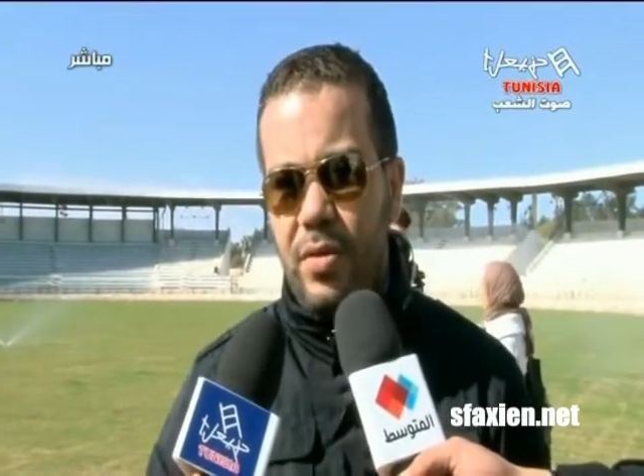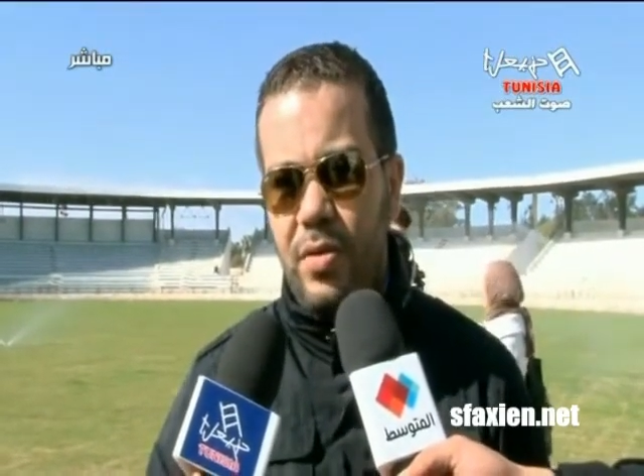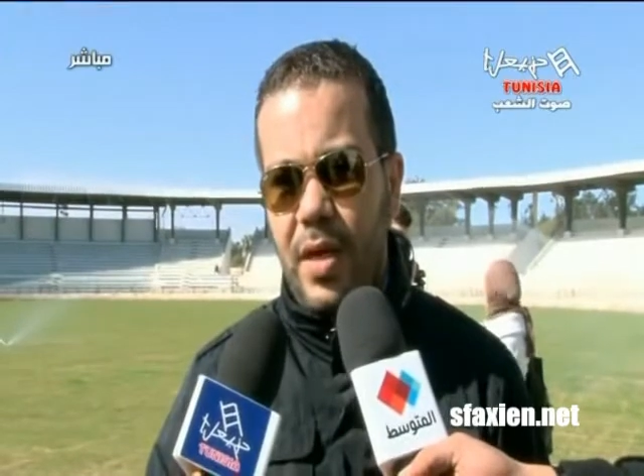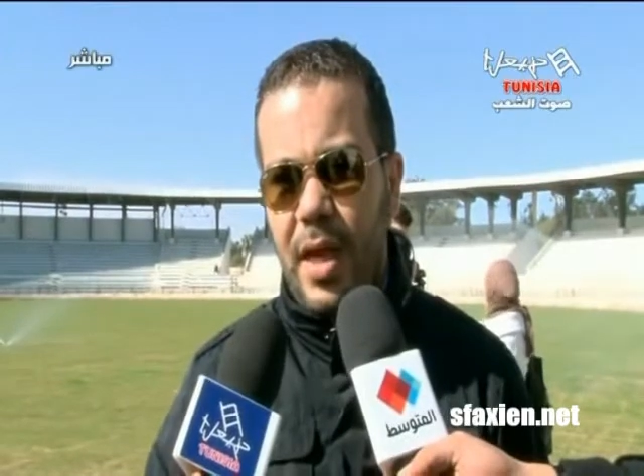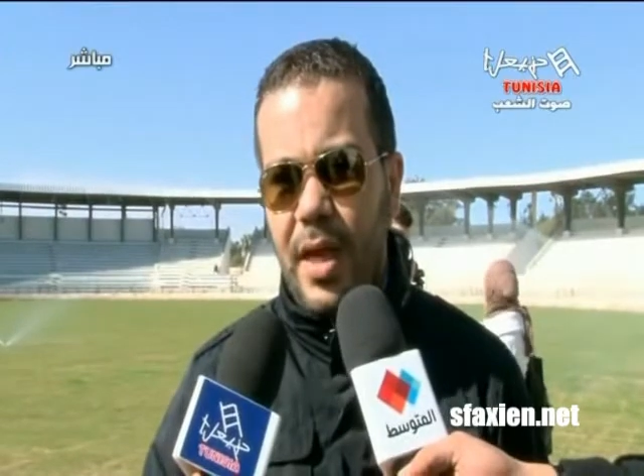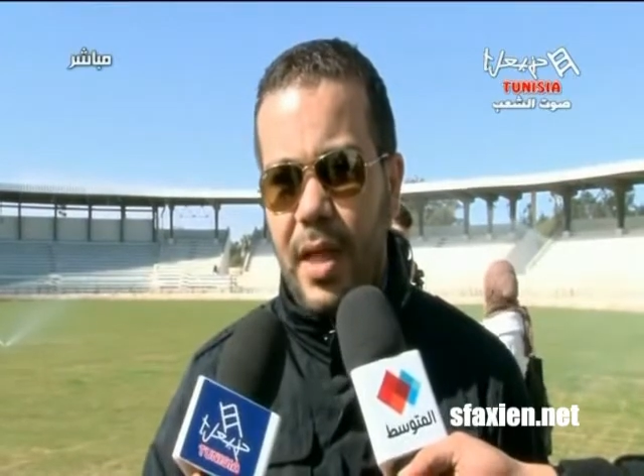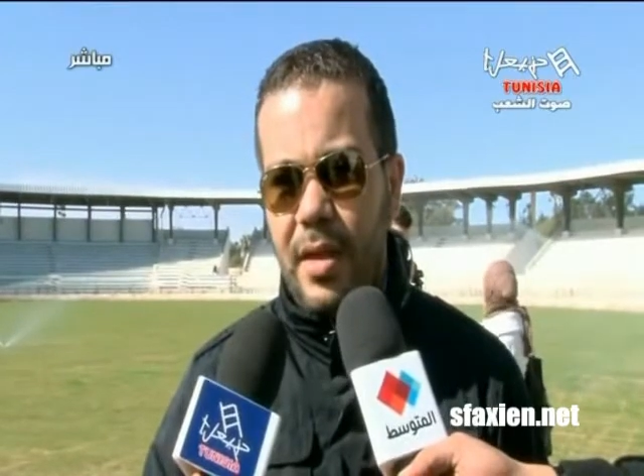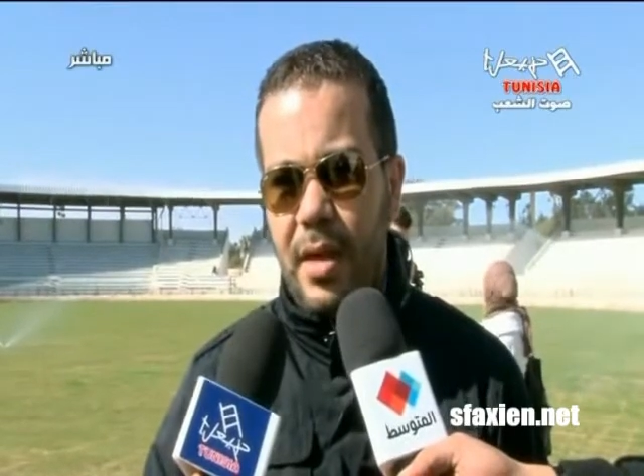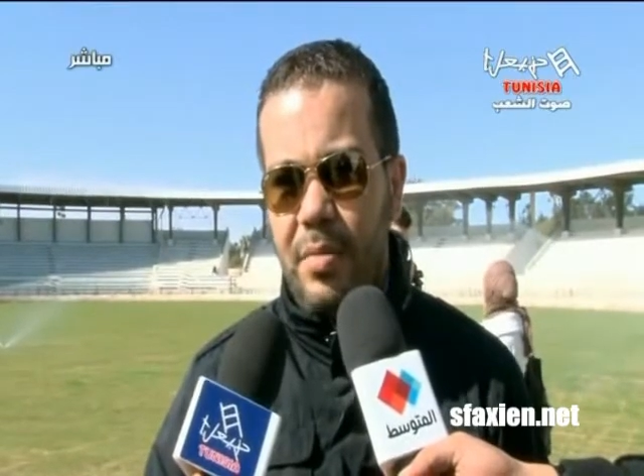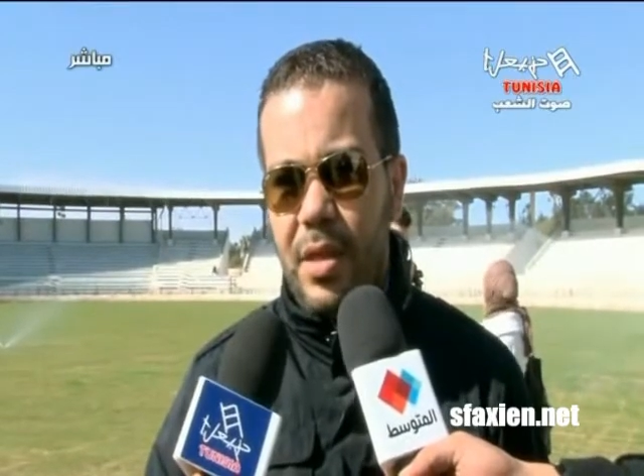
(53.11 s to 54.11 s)
الزريعه
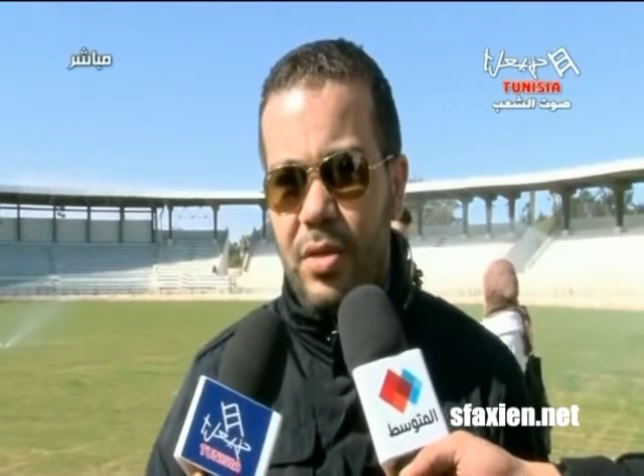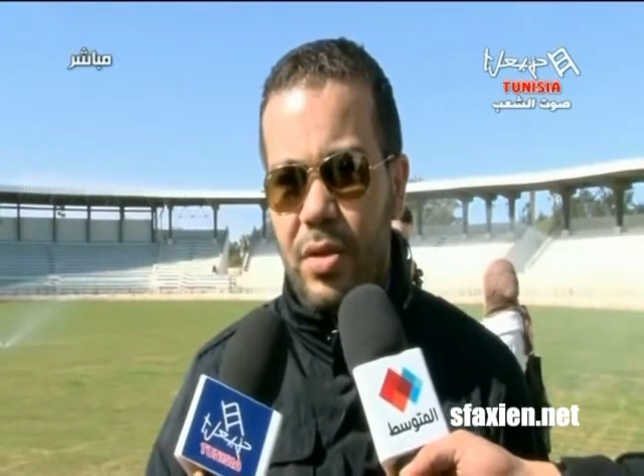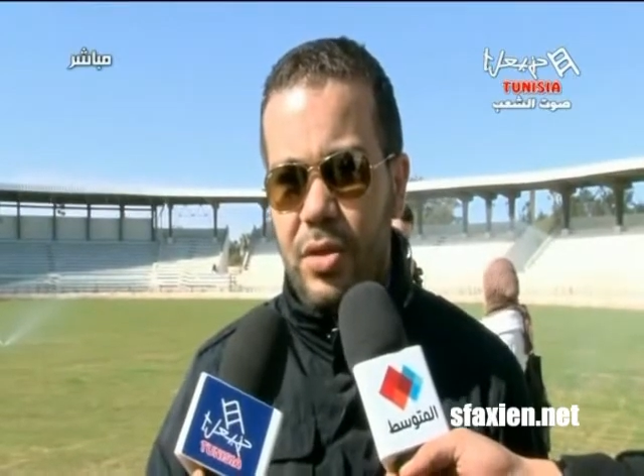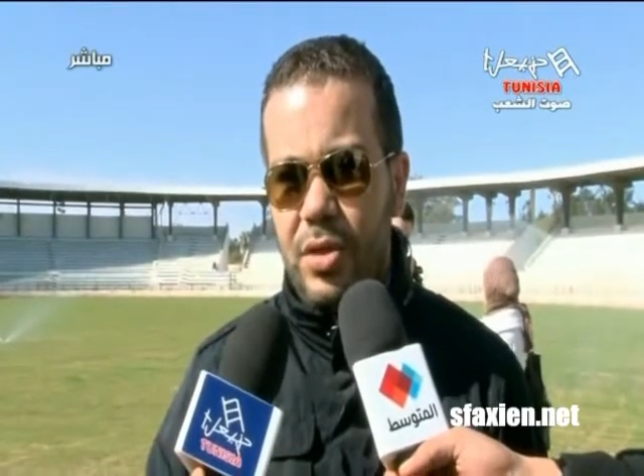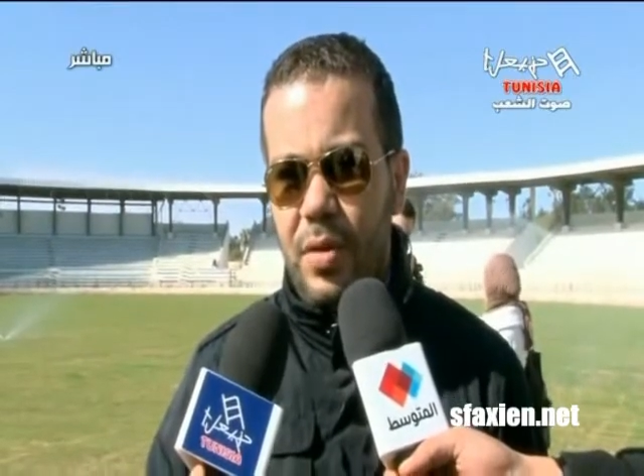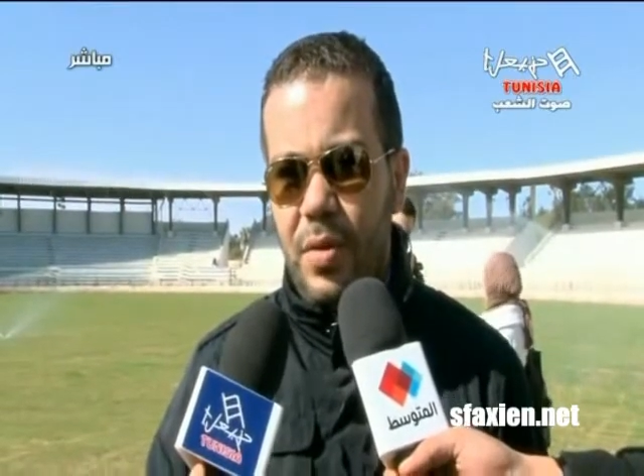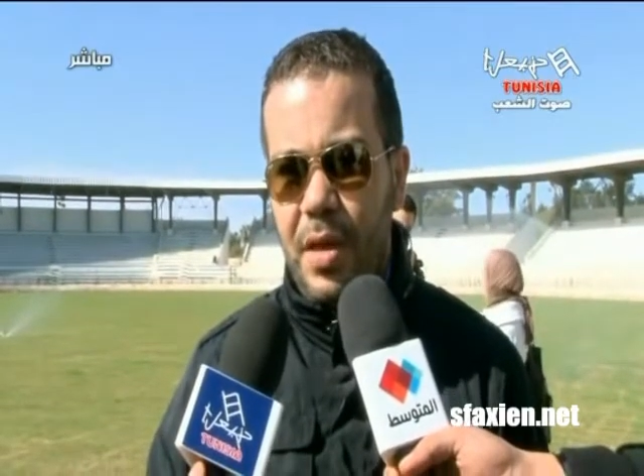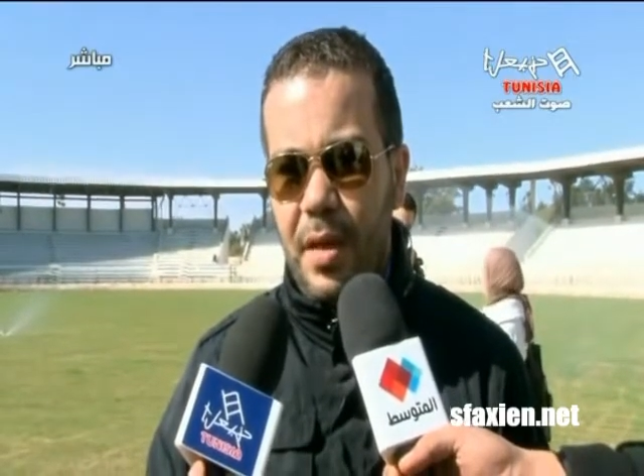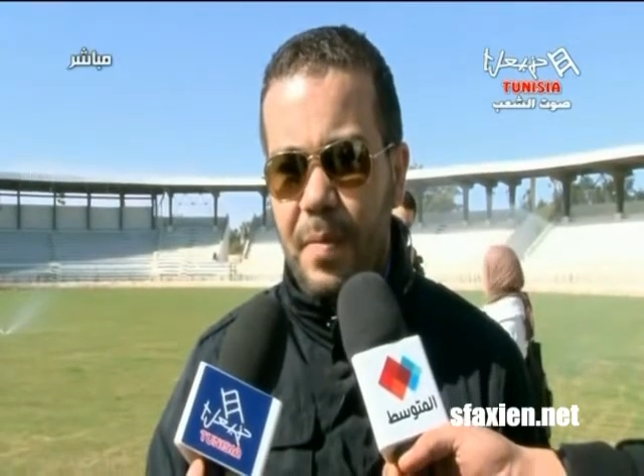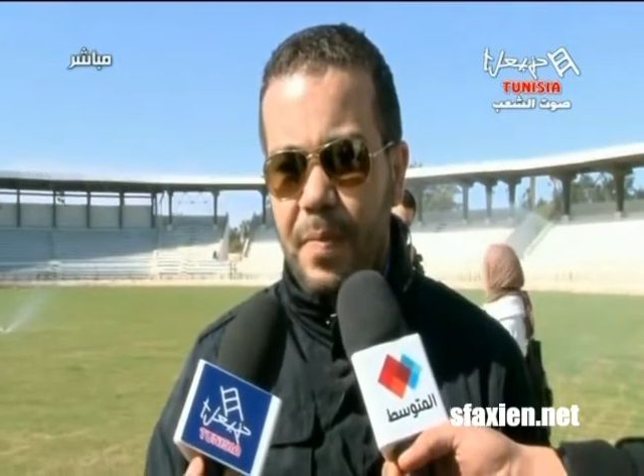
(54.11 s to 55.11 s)
الخضراء اللي بدات تخرج
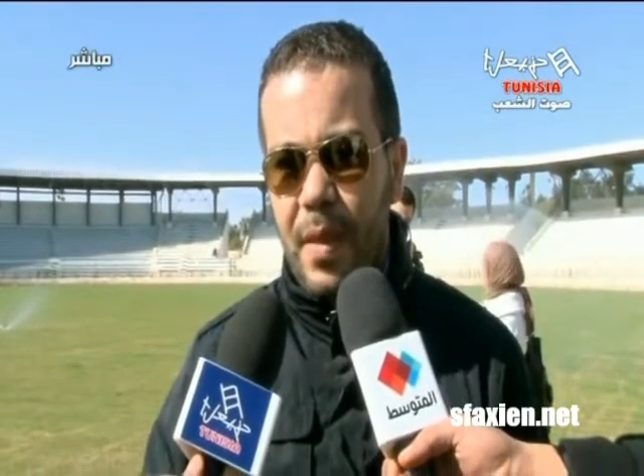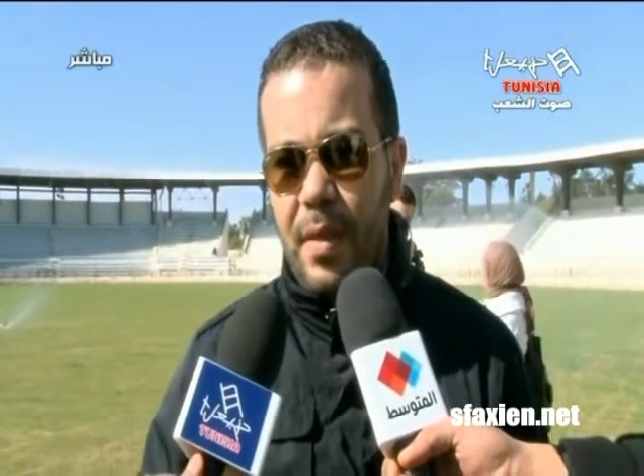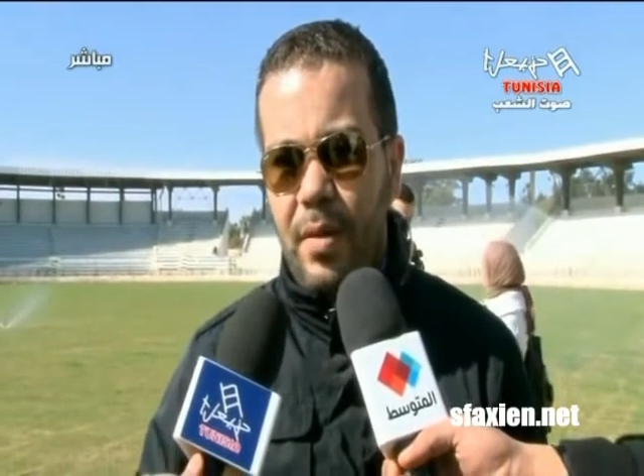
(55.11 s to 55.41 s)
تويكا